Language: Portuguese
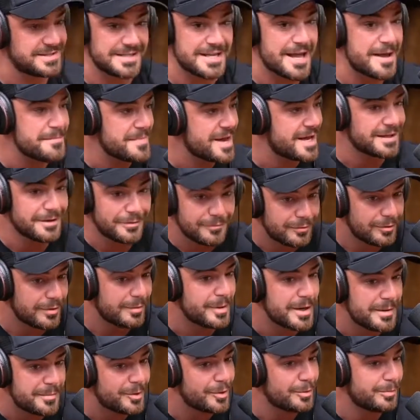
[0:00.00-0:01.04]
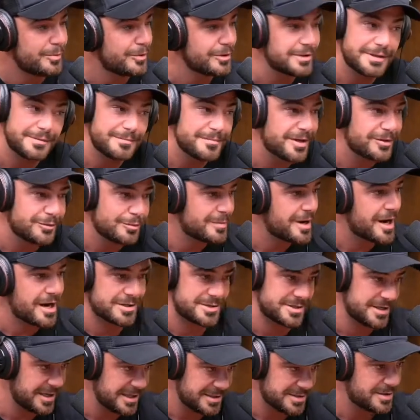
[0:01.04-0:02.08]
Uhum. Se der merda, eu vou amanhã para o aeroporto e meto
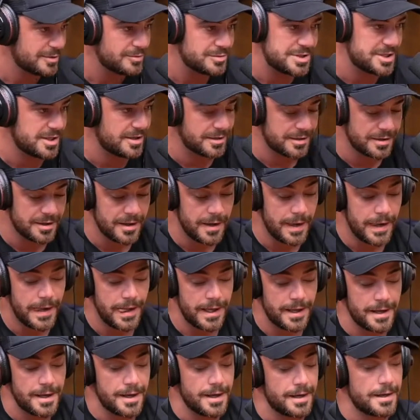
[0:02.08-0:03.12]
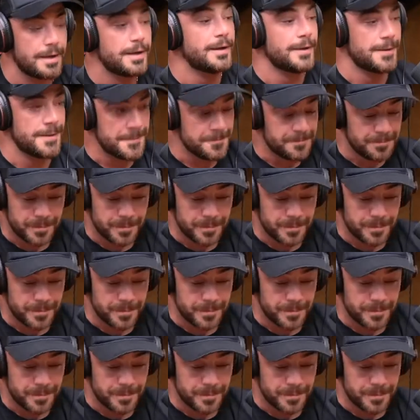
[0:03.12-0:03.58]
marcha. Era isso que eu tinha. Caralho, doideira.